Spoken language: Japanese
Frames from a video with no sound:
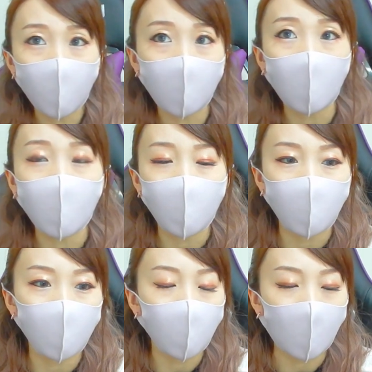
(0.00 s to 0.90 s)
か結構
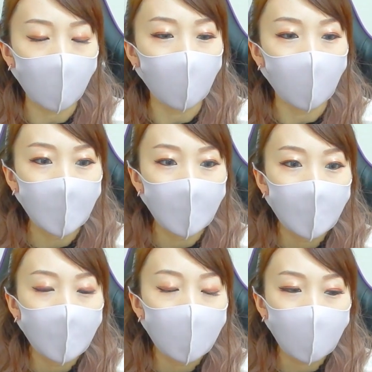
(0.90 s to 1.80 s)
するから
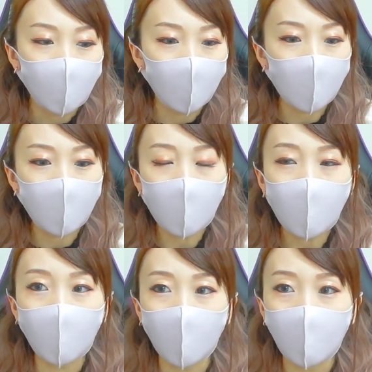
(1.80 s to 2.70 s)
その1
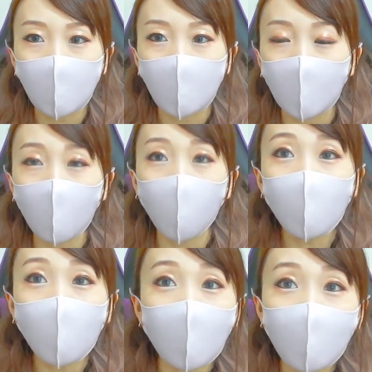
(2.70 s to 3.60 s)
回の配信で
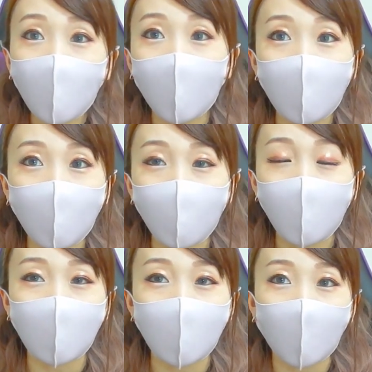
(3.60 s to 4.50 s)
4回ぐらいやり直し
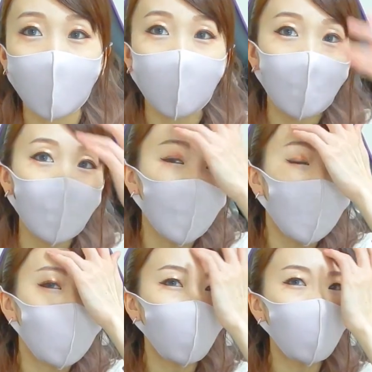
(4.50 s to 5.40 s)
たりして
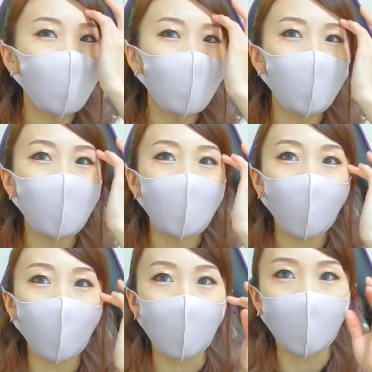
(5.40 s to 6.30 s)
それの通知
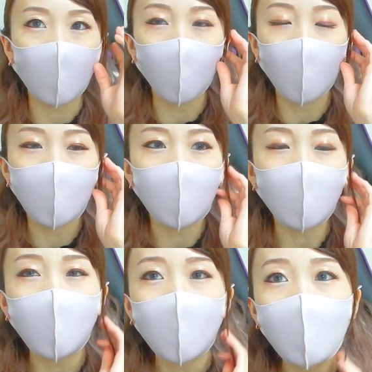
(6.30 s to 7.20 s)
とか行ったらめっ
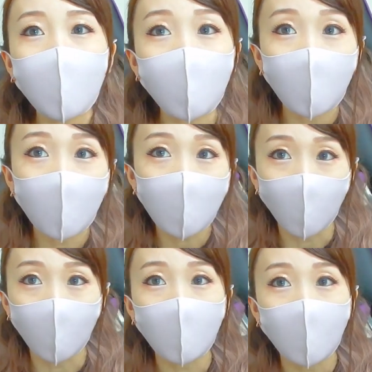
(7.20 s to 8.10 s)
ちゃうざいんだろうな
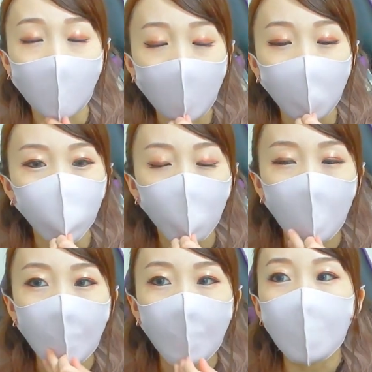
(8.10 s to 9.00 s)
と思って
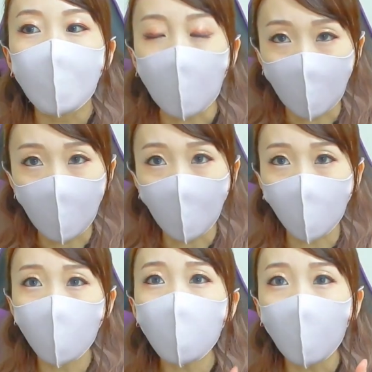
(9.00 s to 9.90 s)
だか
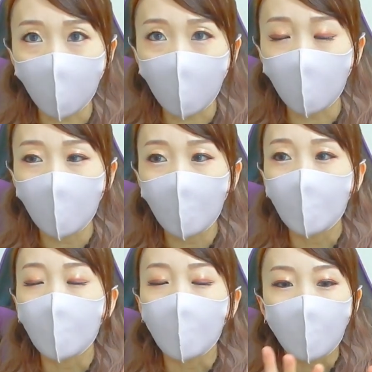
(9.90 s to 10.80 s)
らこの度
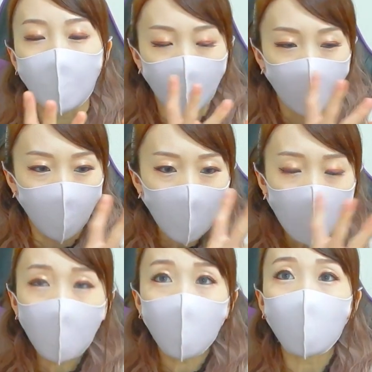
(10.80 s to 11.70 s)

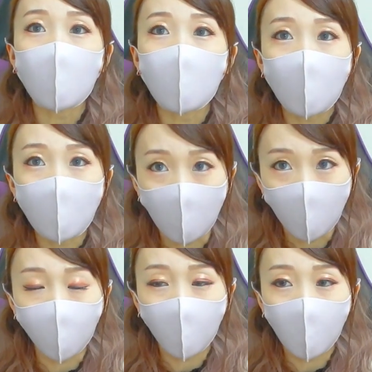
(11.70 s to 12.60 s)
メインの
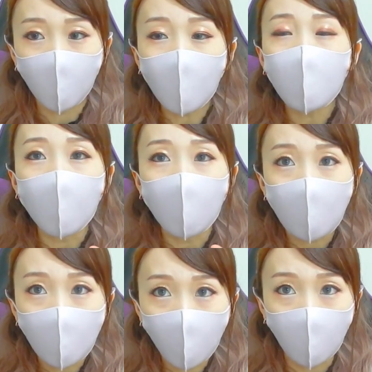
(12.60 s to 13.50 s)
チャンネルは今ま
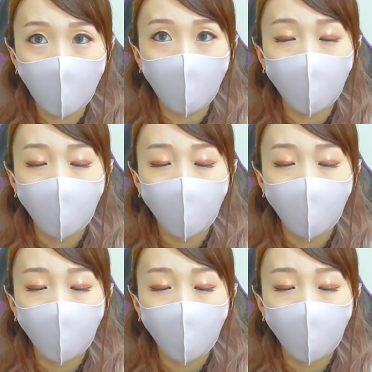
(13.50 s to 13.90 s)
で通り